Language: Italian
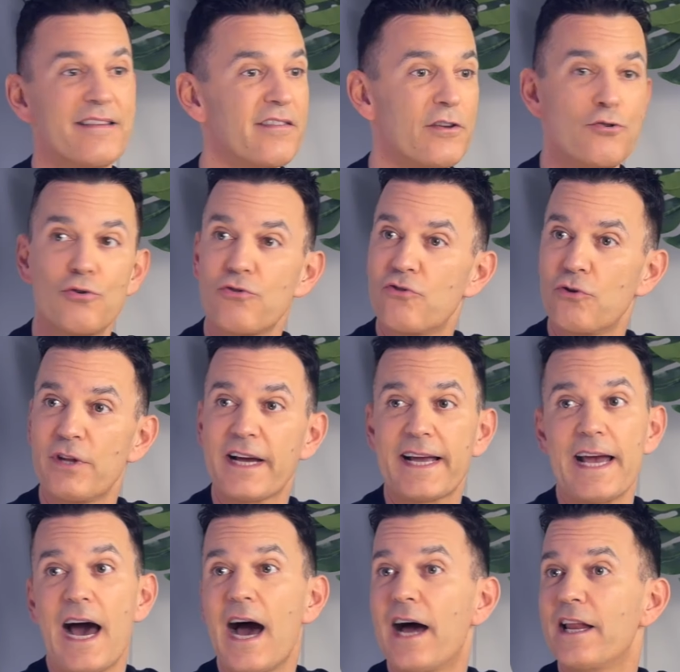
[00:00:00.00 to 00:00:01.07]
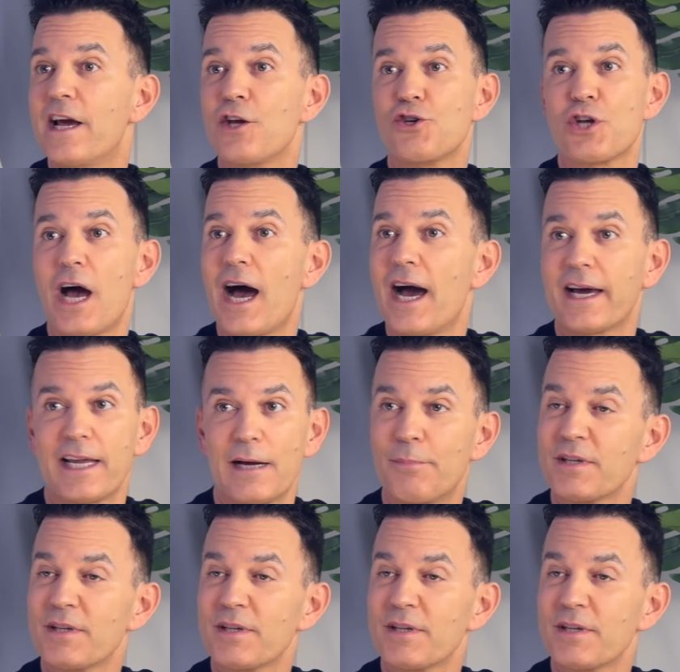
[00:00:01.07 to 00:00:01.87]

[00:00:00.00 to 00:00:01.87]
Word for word: segno zodiacale ai chakra,